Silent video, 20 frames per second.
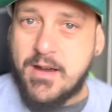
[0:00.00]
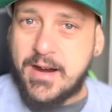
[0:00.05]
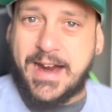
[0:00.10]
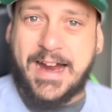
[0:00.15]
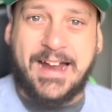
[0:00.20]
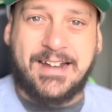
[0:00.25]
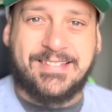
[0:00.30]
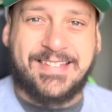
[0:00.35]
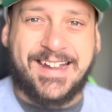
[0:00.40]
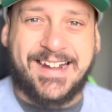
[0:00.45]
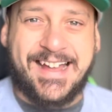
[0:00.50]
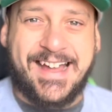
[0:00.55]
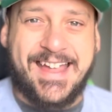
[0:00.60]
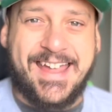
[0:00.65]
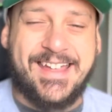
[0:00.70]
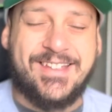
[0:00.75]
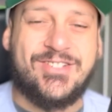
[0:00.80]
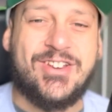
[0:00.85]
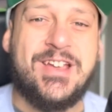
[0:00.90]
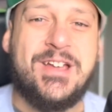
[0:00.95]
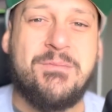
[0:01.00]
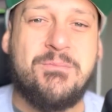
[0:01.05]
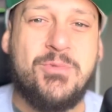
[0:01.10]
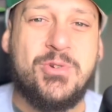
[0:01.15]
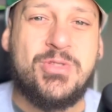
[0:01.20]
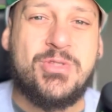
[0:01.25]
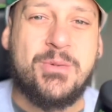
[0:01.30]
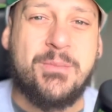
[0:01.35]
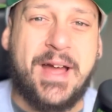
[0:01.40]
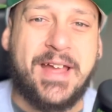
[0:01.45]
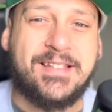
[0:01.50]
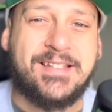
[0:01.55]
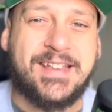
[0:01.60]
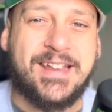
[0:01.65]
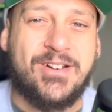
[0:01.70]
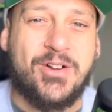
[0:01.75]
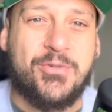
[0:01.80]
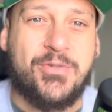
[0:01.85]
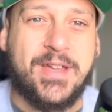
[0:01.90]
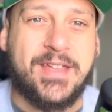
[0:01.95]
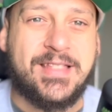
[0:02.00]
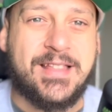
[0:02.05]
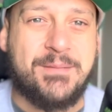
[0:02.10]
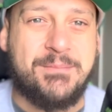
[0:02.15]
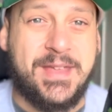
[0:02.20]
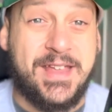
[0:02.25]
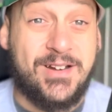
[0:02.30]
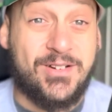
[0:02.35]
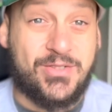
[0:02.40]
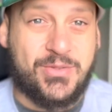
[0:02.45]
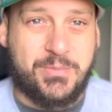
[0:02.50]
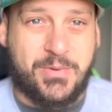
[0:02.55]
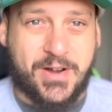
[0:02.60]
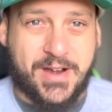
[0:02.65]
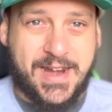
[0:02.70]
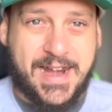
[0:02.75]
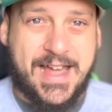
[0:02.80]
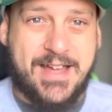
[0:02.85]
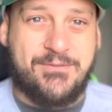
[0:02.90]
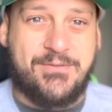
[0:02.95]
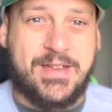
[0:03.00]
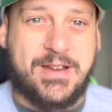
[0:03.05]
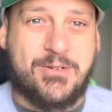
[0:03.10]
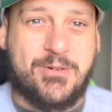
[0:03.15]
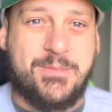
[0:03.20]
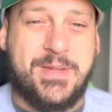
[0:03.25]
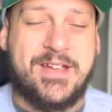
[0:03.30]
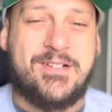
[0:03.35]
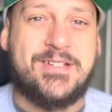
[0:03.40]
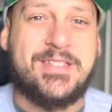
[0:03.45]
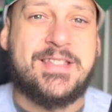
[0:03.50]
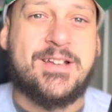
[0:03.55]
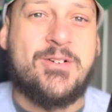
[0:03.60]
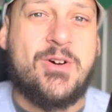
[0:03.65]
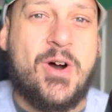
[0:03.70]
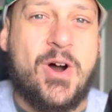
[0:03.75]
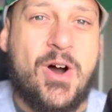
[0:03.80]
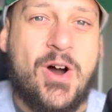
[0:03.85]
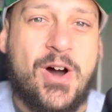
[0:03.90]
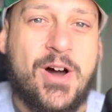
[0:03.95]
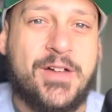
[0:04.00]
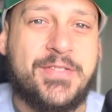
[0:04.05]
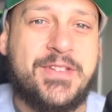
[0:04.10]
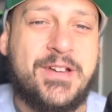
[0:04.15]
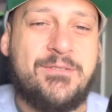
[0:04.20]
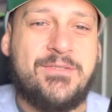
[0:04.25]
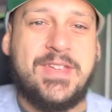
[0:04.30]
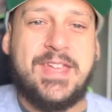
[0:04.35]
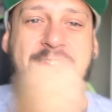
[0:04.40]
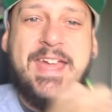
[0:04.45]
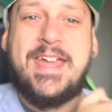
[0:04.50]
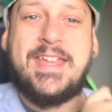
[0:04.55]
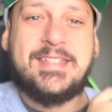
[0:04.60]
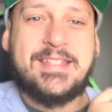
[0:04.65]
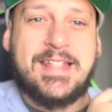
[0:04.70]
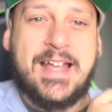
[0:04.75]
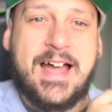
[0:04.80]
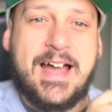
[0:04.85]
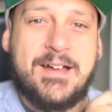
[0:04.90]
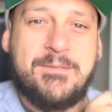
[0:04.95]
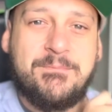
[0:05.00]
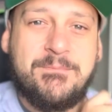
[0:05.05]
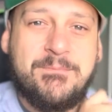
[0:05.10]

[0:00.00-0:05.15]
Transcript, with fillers: Carta na rede, muito mais que 90 minutos. Bora lá? Vem comigo então. Roda a vinheta.